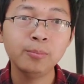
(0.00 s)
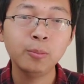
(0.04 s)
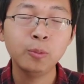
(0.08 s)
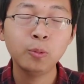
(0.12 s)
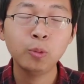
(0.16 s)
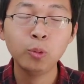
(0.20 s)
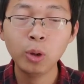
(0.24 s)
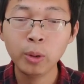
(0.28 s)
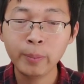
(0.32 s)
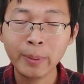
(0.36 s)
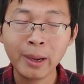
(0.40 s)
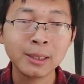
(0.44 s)

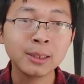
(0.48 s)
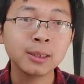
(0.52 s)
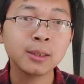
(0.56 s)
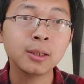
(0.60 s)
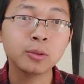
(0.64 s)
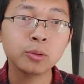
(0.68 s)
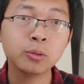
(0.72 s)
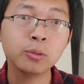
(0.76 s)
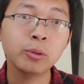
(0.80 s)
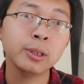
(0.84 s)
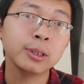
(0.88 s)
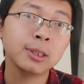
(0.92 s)
会把这个
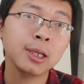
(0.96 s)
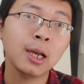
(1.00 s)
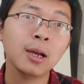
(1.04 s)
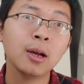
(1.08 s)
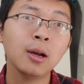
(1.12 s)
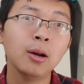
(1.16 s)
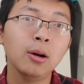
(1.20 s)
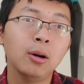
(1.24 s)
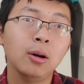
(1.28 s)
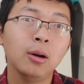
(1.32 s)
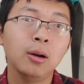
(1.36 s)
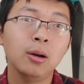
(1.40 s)
作为参
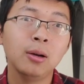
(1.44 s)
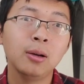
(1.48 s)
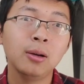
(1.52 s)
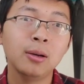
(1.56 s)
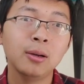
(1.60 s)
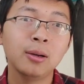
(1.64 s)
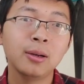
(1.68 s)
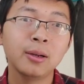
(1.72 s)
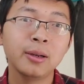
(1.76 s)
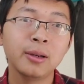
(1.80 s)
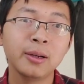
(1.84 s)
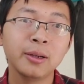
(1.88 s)
考。
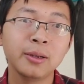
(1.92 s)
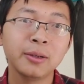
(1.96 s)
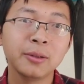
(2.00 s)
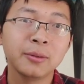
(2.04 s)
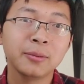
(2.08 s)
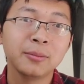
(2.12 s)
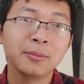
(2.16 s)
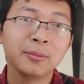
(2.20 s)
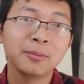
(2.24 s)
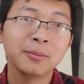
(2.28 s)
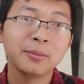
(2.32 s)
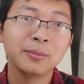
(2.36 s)

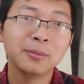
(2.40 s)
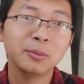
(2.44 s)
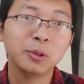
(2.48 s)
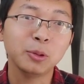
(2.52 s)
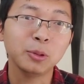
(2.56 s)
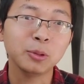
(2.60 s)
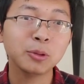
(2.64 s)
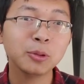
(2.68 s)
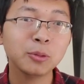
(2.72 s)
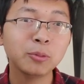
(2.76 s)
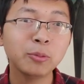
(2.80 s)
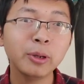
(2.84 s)
你
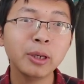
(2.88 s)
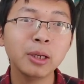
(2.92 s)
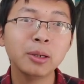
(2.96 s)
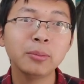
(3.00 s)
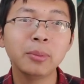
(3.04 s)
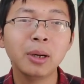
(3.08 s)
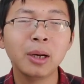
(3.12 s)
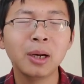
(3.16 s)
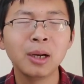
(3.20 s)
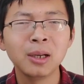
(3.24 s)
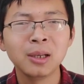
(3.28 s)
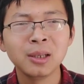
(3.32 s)
要说为什
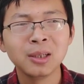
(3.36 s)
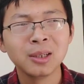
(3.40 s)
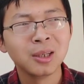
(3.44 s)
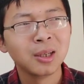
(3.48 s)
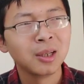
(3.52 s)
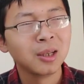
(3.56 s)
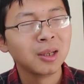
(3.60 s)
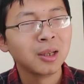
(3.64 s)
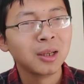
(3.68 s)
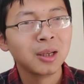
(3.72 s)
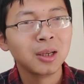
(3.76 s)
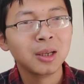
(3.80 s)
么？
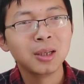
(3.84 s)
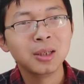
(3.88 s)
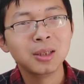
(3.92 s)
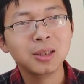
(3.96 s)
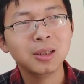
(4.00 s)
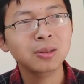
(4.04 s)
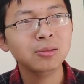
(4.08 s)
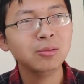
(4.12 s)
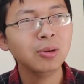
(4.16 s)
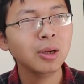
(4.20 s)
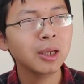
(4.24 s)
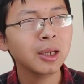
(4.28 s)

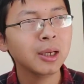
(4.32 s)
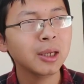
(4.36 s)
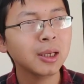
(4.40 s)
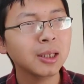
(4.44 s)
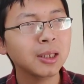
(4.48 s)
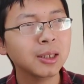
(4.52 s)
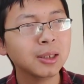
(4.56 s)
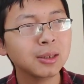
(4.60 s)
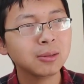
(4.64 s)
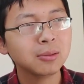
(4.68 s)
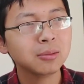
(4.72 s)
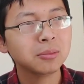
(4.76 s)
因
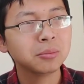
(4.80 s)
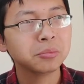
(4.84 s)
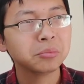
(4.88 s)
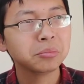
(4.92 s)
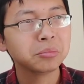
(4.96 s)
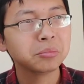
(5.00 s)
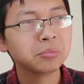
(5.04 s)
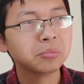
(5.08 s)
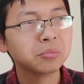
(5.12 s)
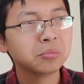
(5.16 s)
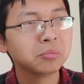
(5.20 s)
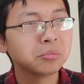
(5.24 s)
为。
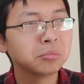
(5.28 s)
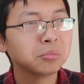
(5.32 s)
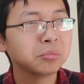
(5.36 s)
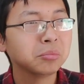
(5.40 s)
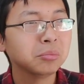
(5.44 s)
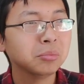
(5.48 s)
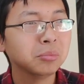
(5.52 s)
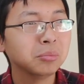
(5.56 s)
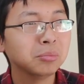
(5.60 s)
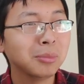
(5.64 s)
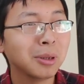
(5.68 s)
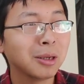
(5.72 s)

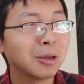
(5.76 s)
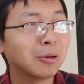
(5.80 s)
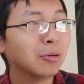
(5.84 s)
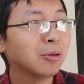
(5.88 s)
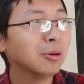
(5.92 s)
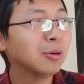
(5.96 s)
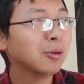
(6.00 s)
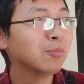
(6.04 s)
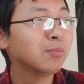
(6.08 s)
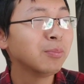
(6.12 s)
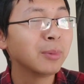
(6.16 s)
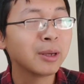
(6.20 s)
美国，